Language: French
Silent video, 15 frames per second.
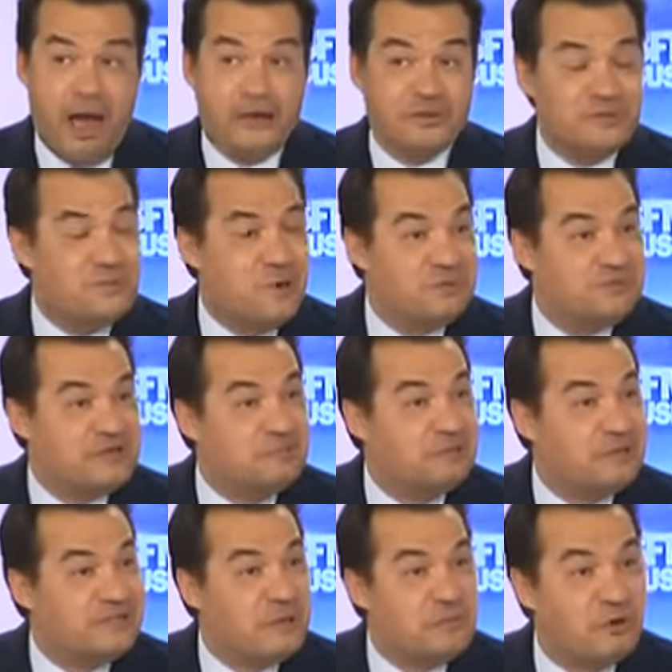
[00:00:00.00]
un, immeuble qui peut
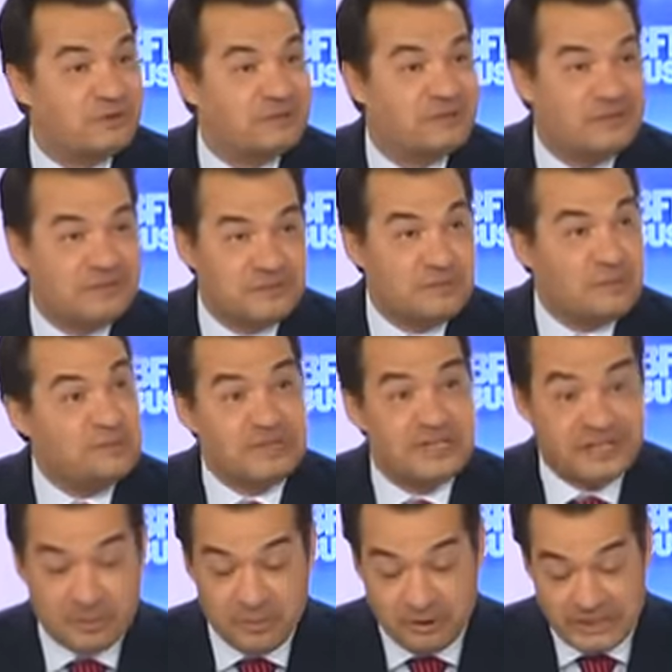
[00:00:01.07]
être important, un
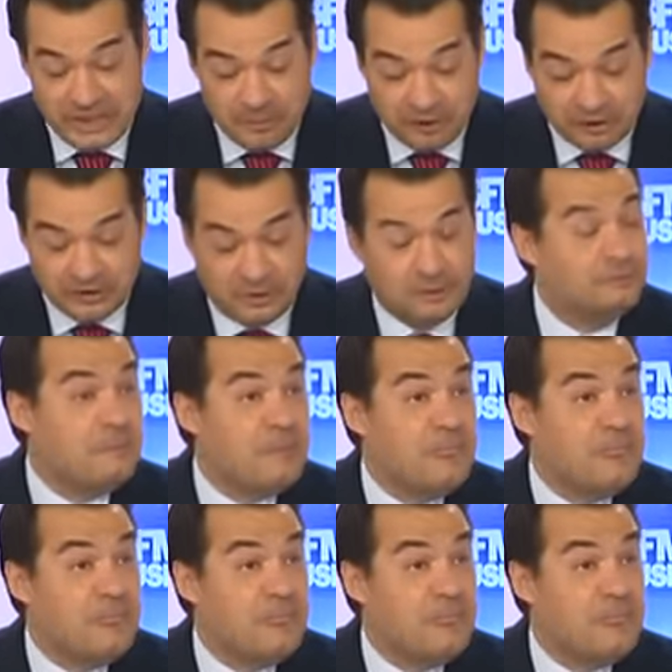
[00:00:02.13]
immobilier qui peut être important.